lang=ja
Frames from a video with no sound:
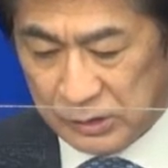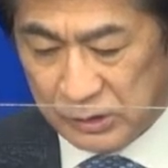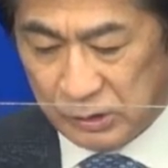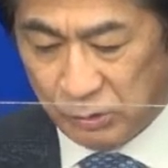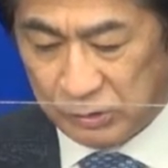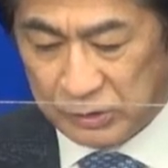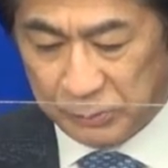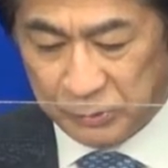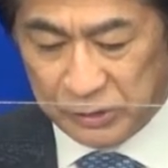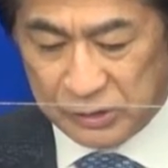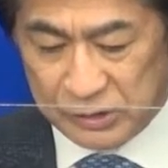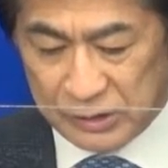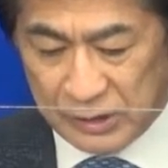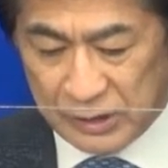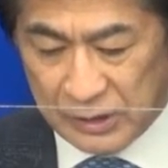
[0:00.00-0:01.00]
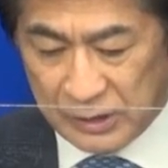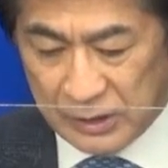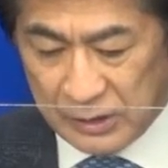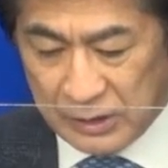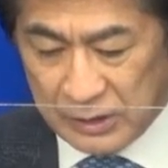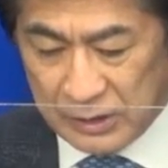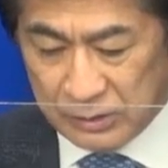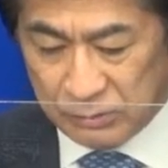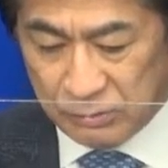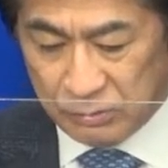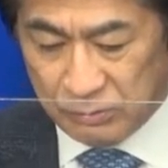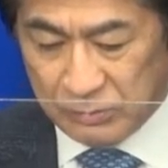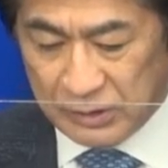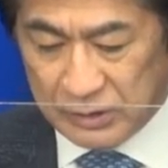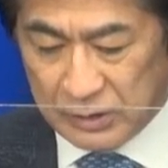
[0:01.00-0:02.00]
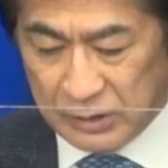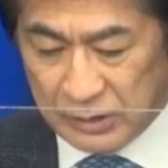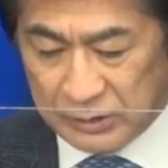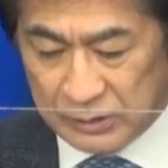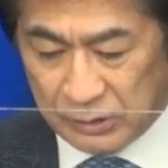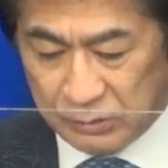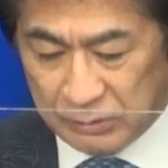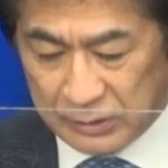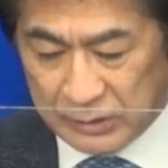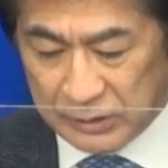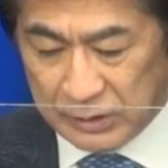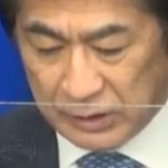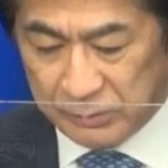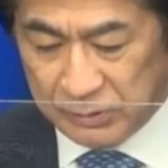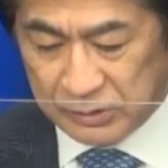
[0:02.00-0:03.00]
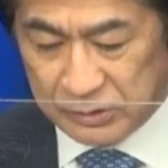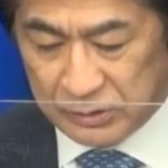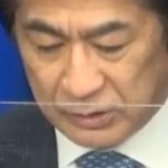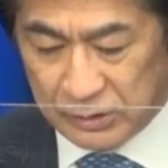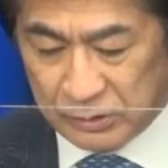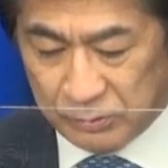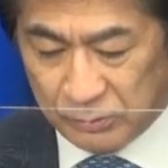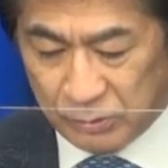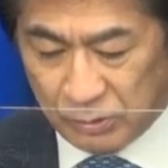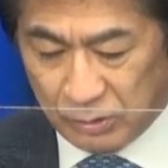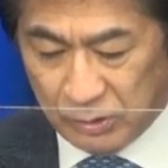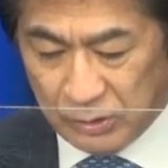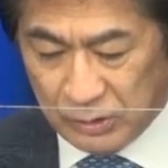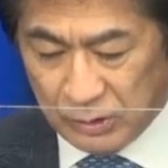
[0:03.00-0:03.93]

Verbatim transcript: においてもですねあの、まあ、書かれているわけでありますけれども